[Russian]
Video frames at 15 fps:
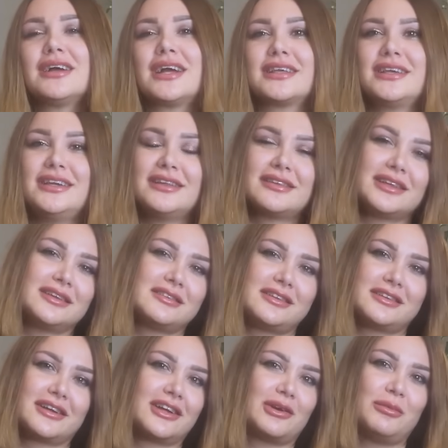Какие-то из
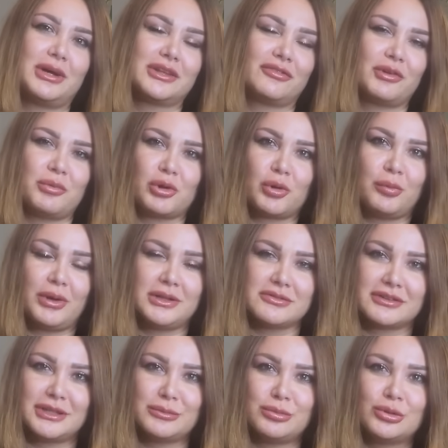этих ароматов я покупала
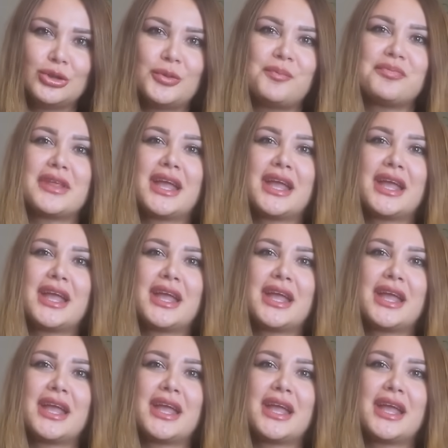слепую.